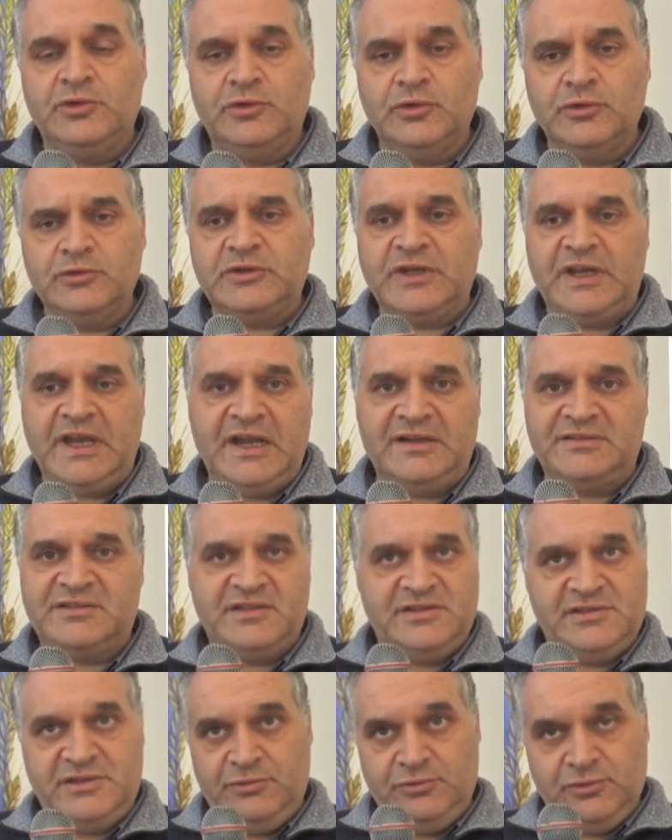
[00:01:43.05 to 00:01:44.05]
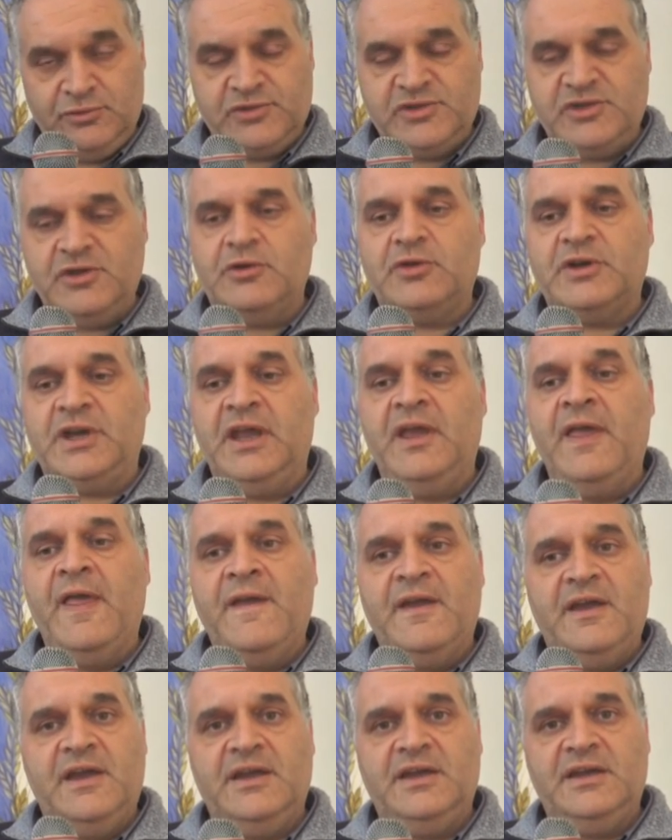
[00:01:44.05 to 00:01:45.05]
tutte le altre istituzioni
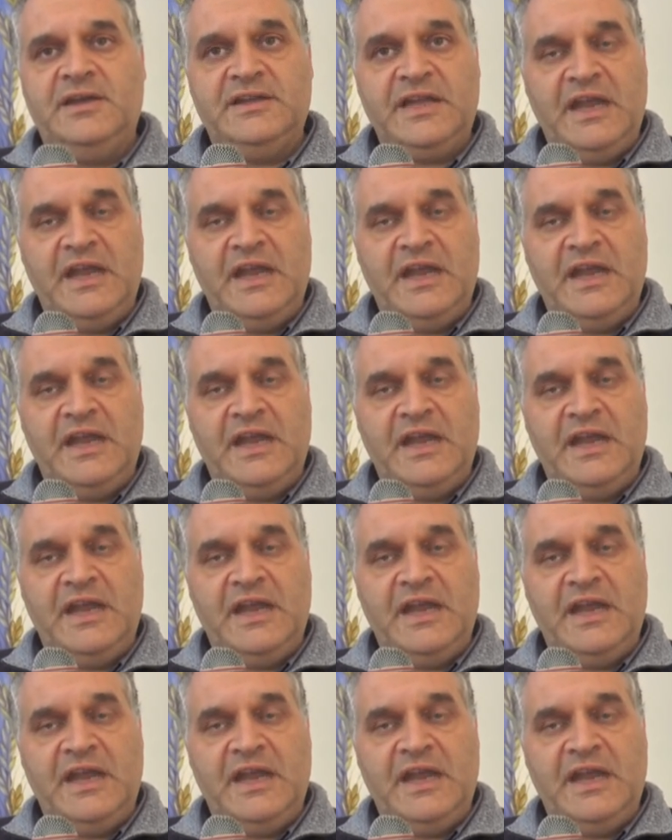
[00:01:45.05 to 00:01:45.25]
eh,